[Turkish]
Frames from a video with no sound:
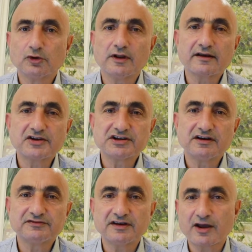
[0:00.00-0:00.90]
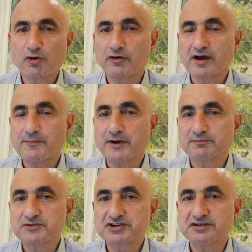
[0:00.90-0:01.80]
Dolar geçen haftaya rekorla
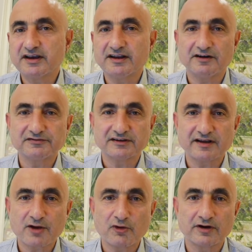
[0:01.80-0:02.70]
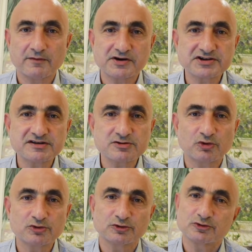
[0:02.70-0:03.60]
kapatmıştı. Yeni haftaya da rekorla başladık.
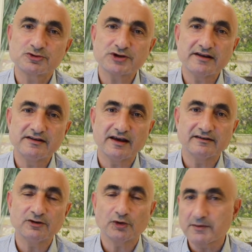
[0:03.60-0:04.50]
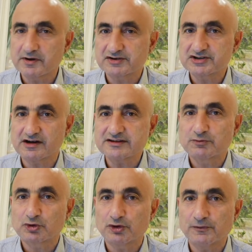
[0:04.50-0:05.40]
9.33.57 ona
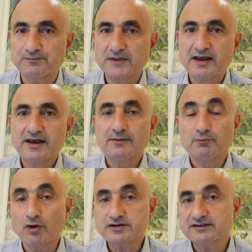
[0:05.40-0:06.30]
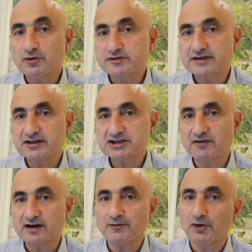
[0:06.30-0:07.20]
bakacağız bugün. Borsada yükseliş
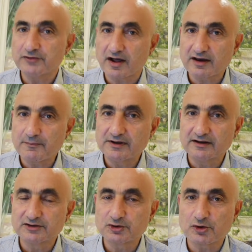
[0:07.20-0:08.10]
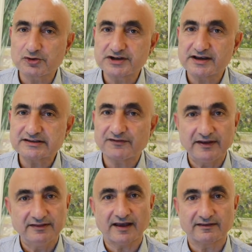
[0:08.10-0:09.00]
var. Onun arka planını göreceğiz.
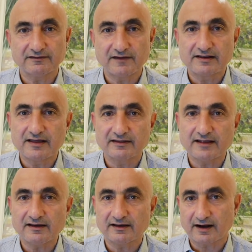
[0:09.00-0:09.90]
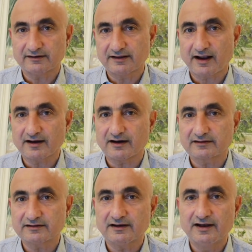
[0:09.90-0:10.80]
Finnet verilerinden yararlanarak
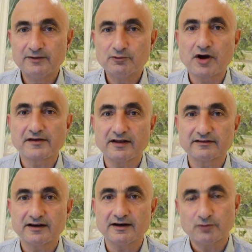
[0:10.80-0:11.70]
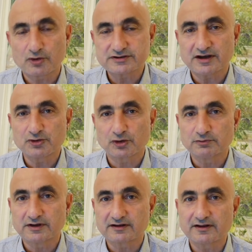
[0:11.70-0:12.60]
artık bu kanalda borsa
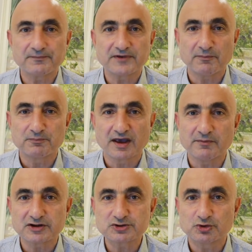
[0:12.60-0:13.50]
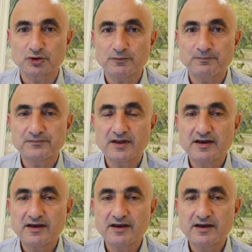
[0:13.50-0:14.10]
yorumlarını yapmaya başlıyorum.